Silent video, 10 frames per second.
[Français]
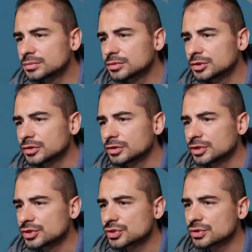On y va
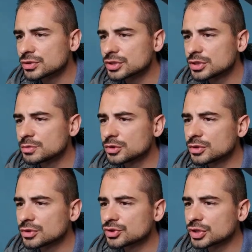
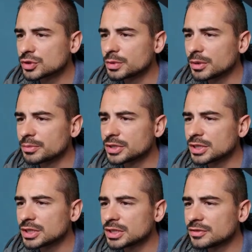gentiment, je récupère
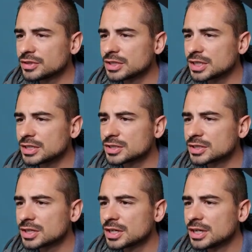bien de la
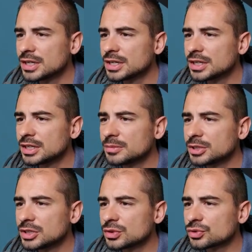vitesse. Et là
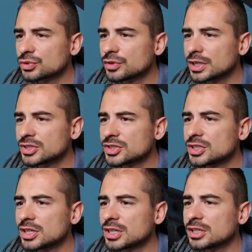maintenant, je viens
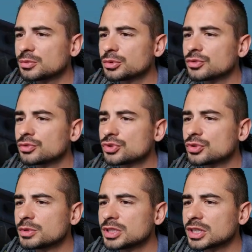serrer d'un point de vue
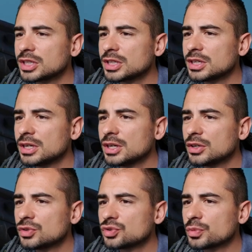géométrie.
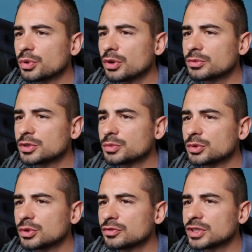Je prends un petit peu
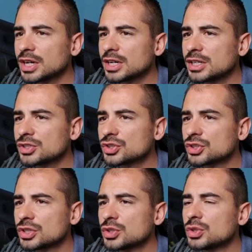dans le
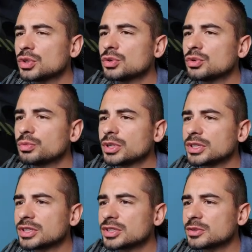virage. Oups là,
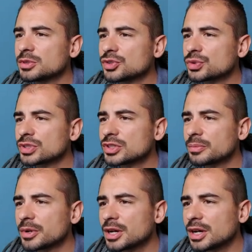ça c'est bien joué de sa
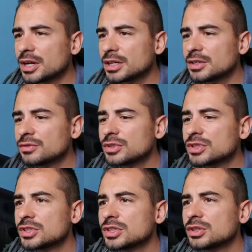part. Il va
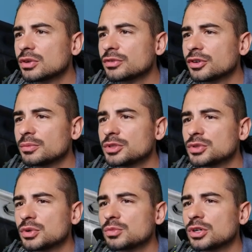essayer de refermer
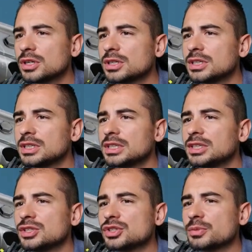sur moi.
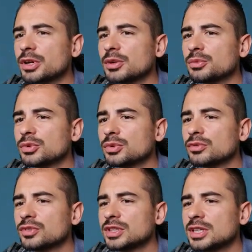J'ai pris un peu trop
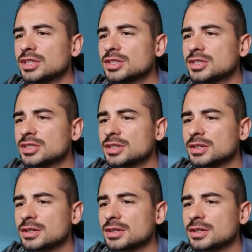de vitesse.